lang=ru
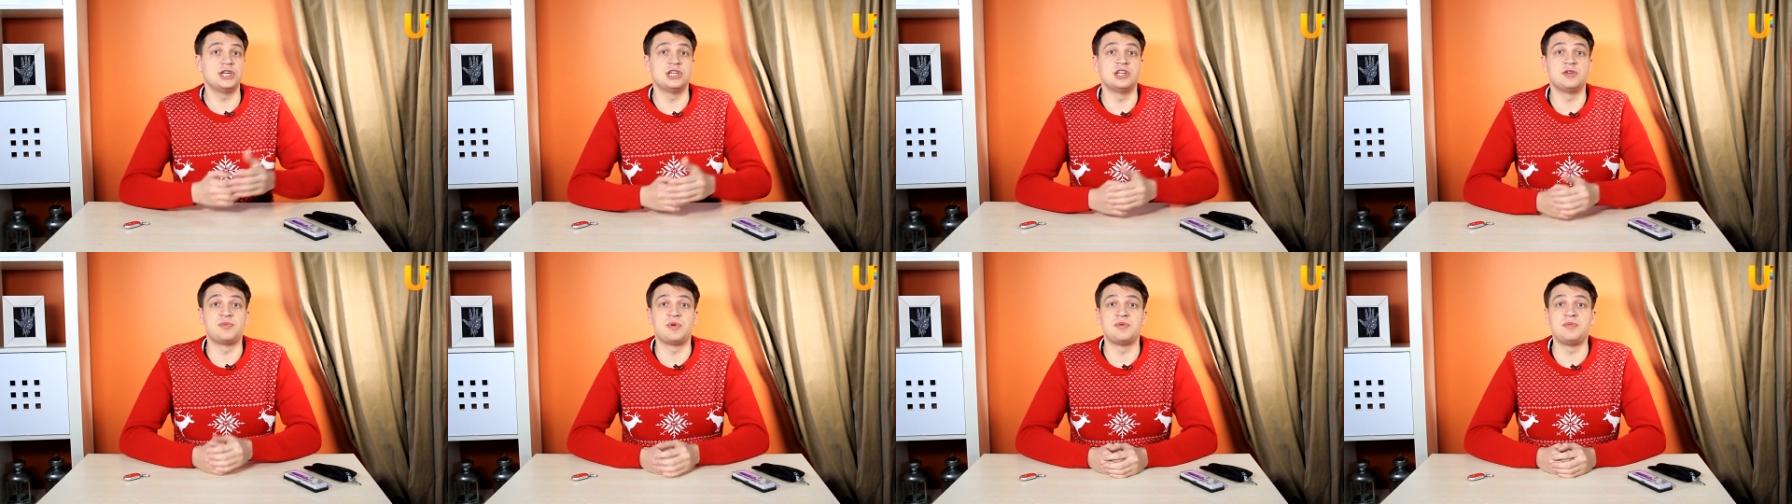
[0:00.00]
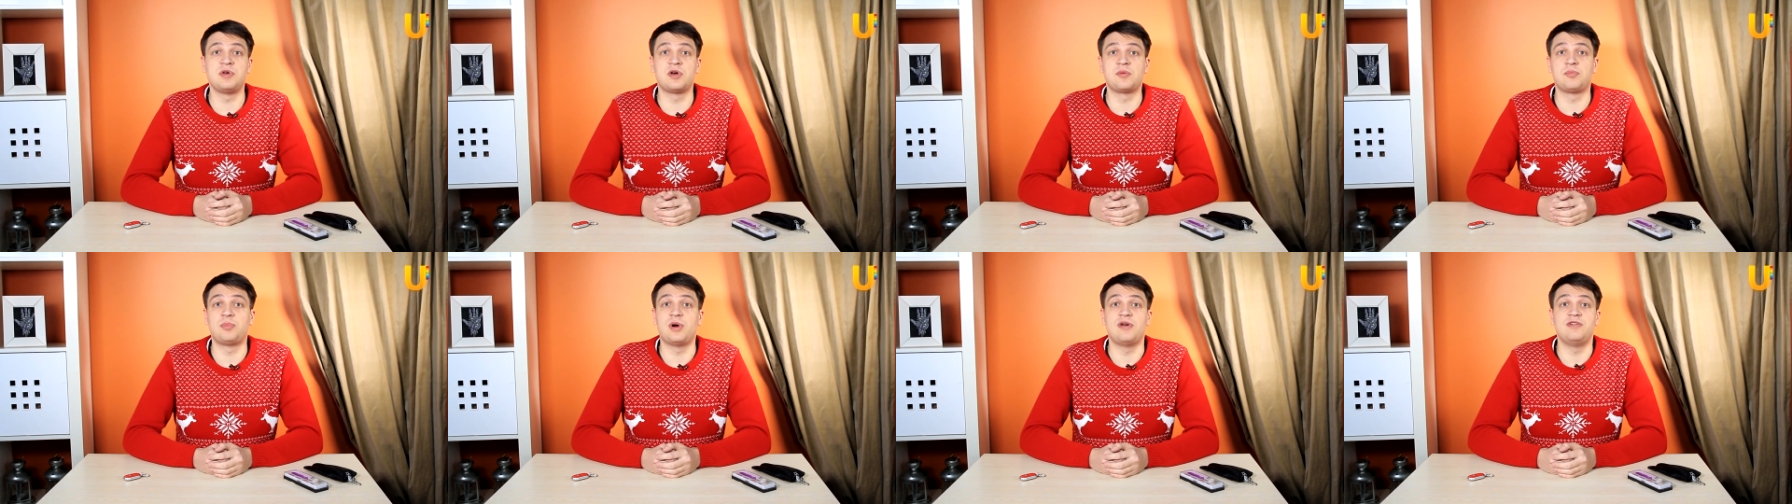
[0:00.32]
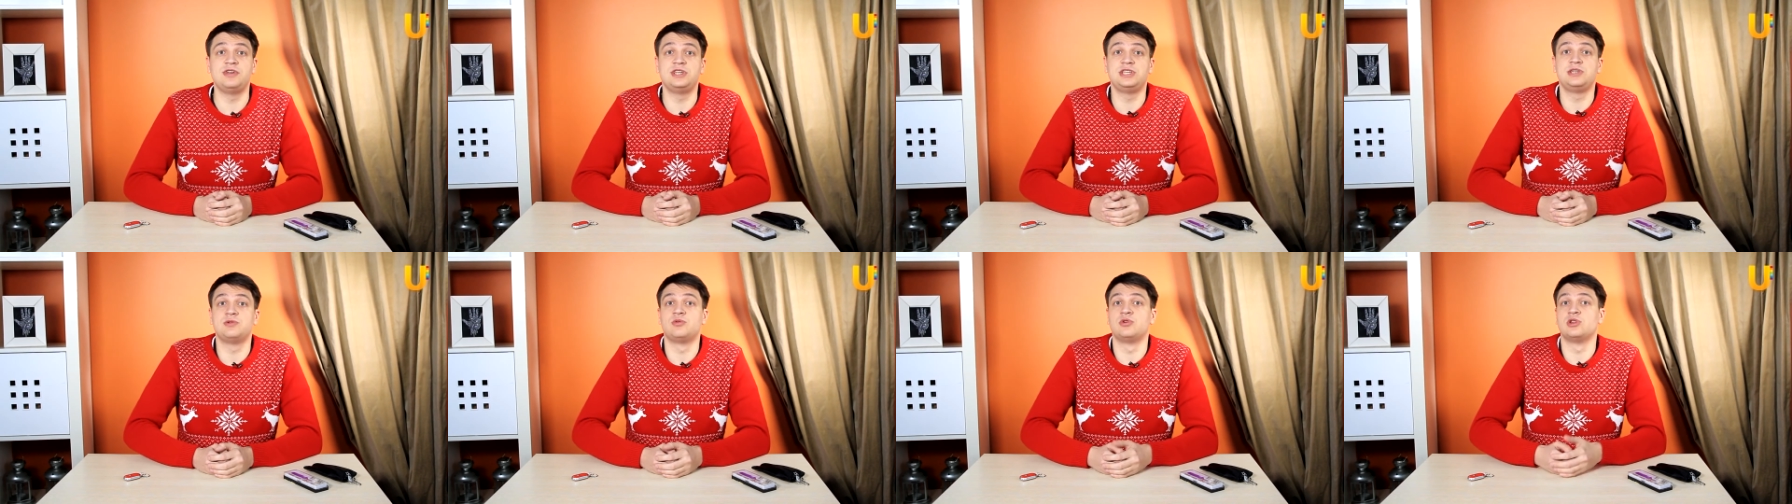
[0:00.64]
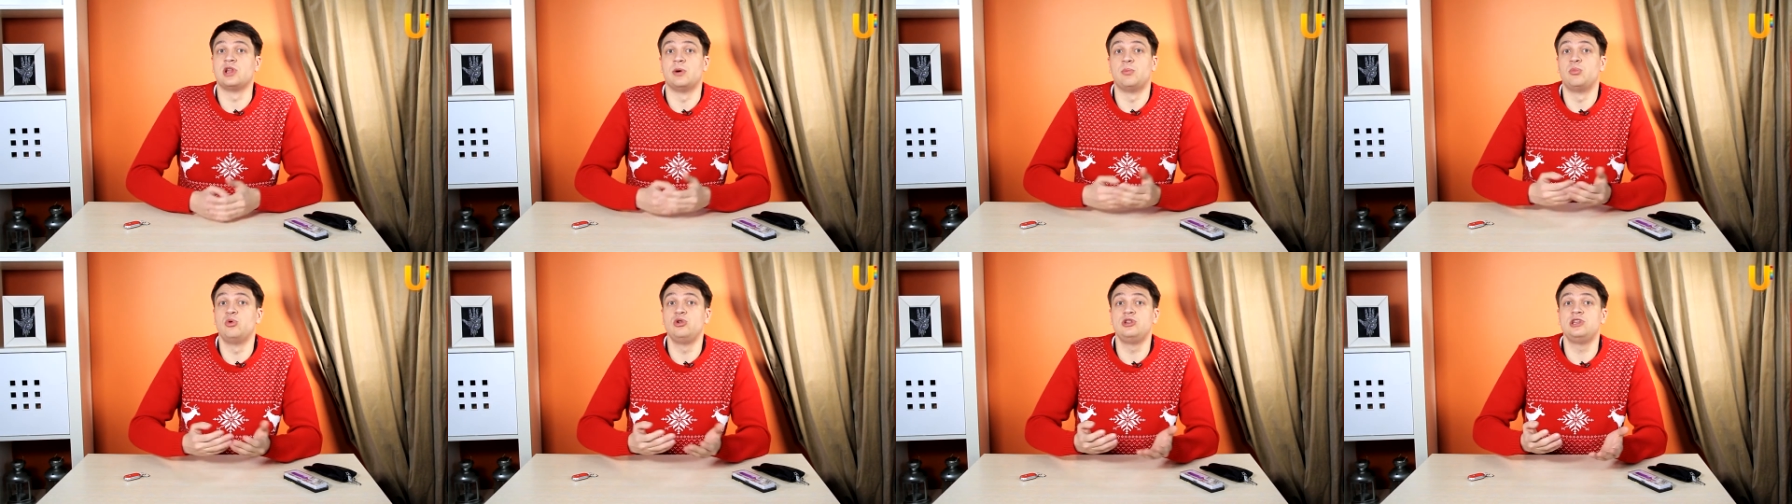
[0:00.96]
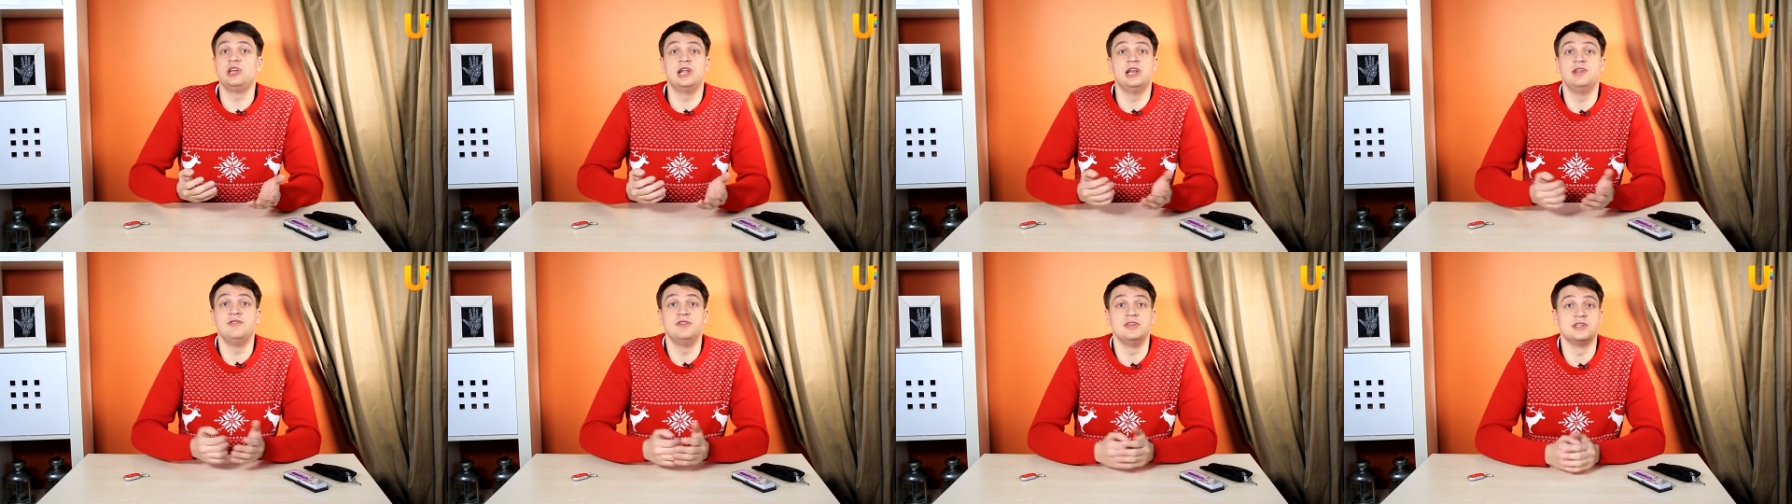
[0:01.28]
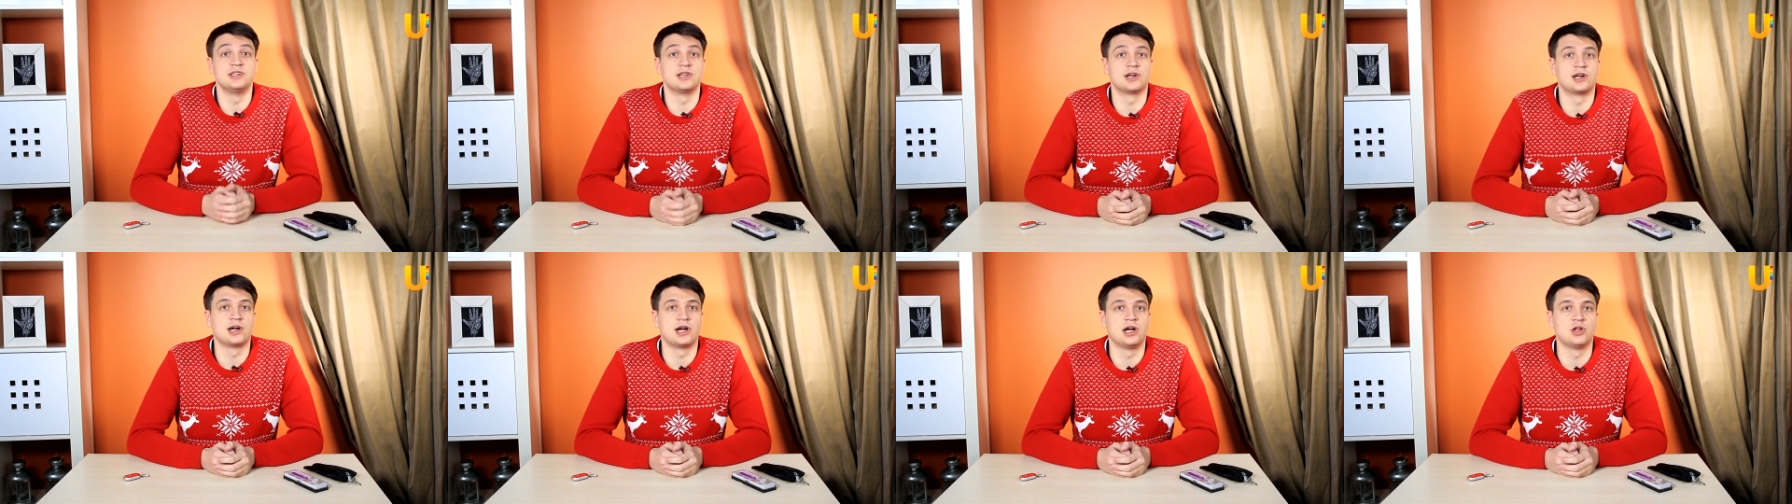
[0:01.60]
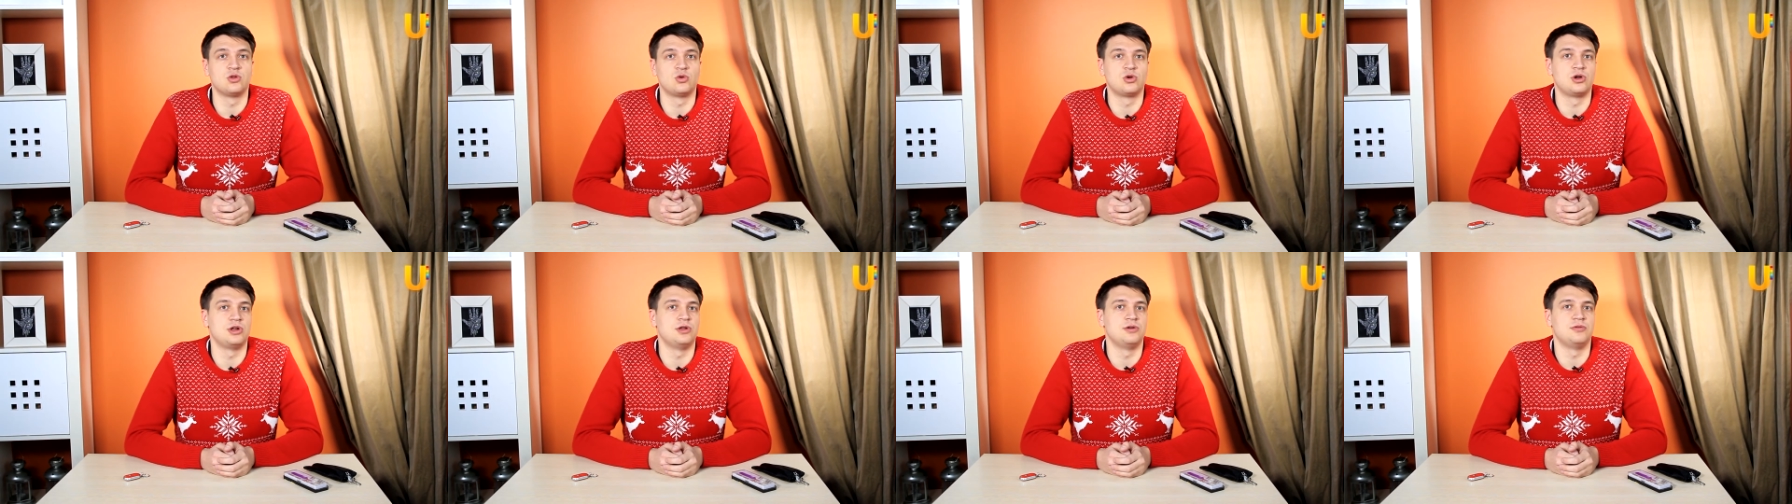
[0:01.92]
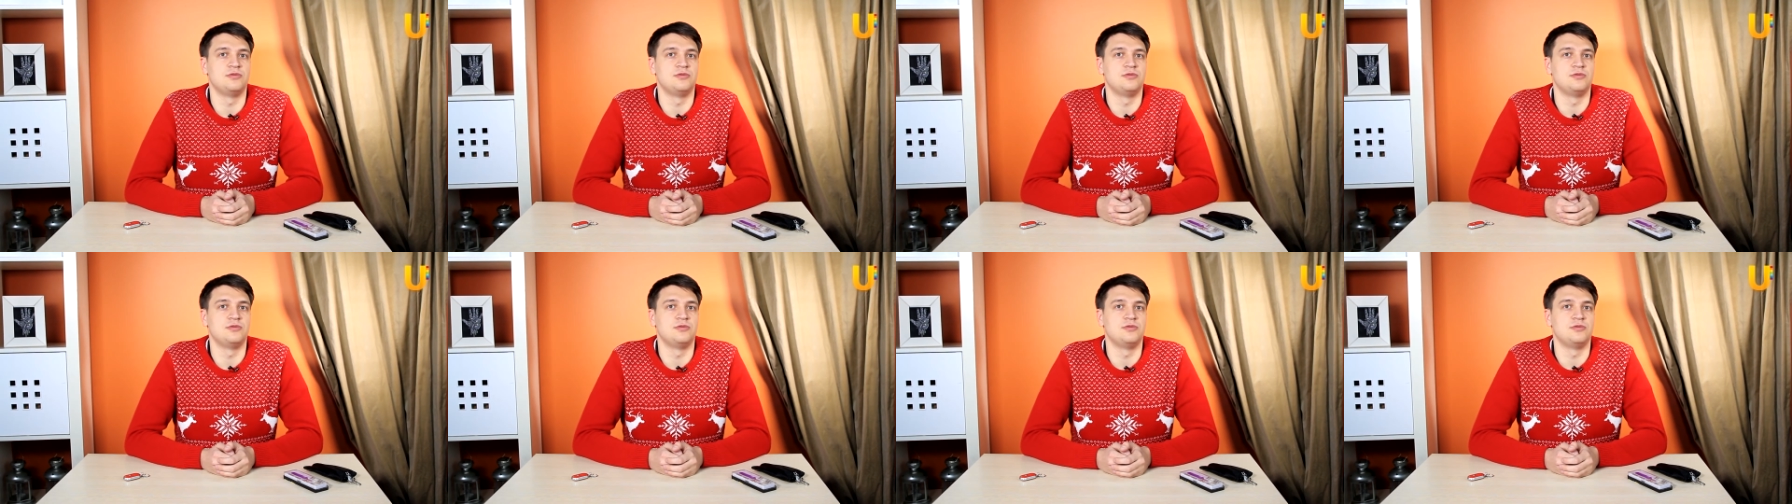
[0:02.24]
например, повесить его на пульт телевизора, который